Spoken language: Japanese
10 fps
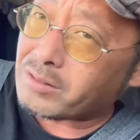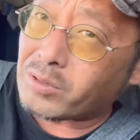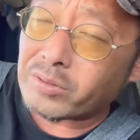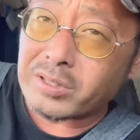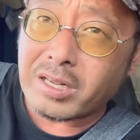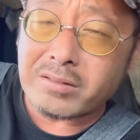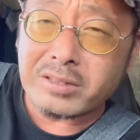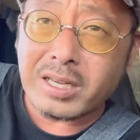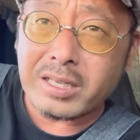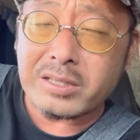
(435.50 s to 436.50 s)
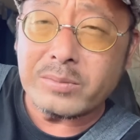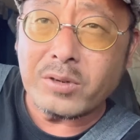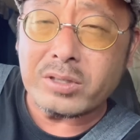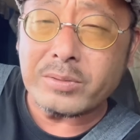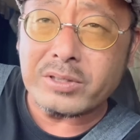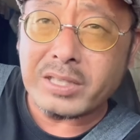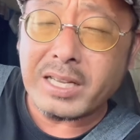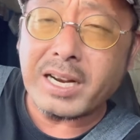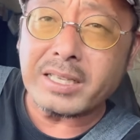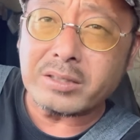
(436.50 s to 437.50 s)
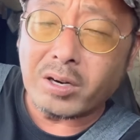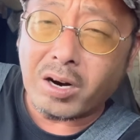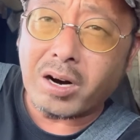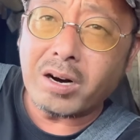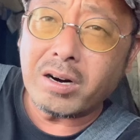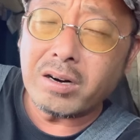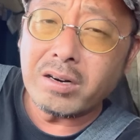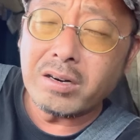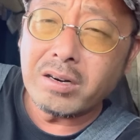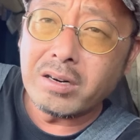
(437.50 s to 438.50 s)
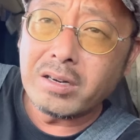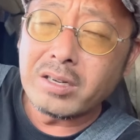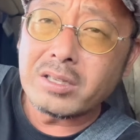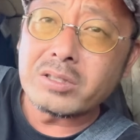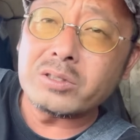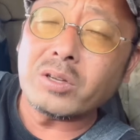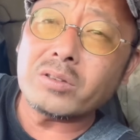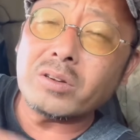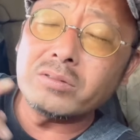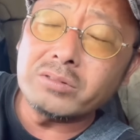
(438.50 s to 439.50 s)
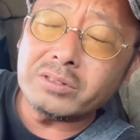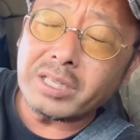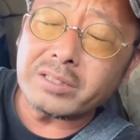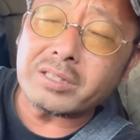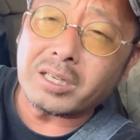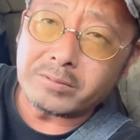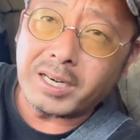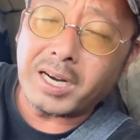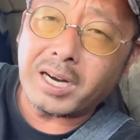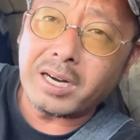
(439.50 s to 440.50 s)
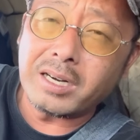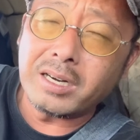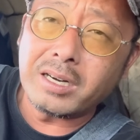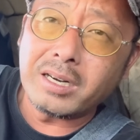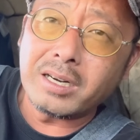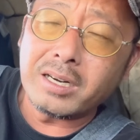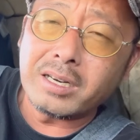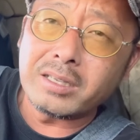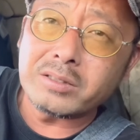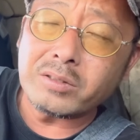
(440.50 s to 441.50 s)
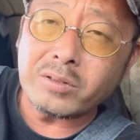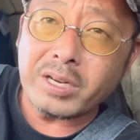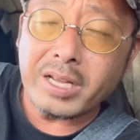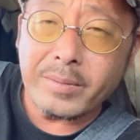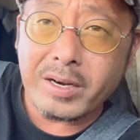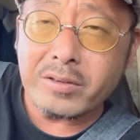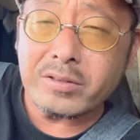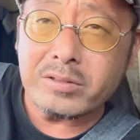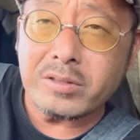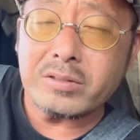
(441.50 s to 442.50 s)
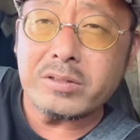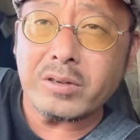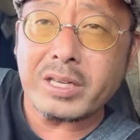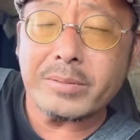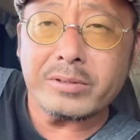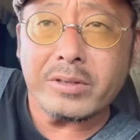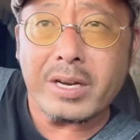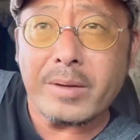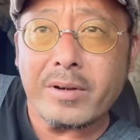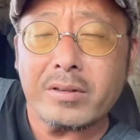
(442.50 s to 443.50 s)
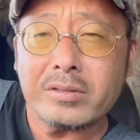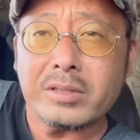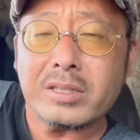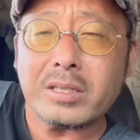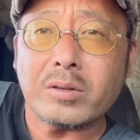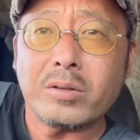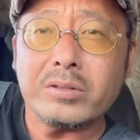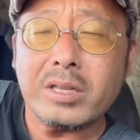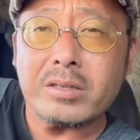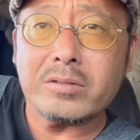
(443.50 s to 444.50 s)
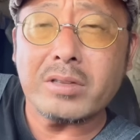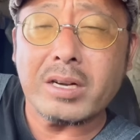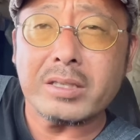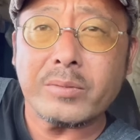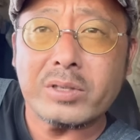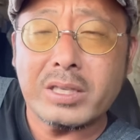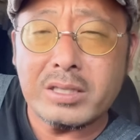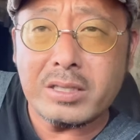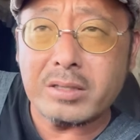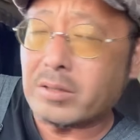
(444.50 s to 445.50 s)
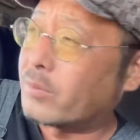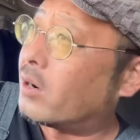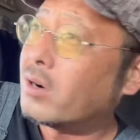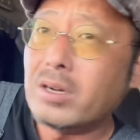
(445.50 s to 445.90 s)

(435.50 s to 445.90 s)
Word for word: トンネルの中スモールもつけないとその運転手さんはその冷箱の黒キャブの冷箱の運転手さんトンネルの中でもきちっとも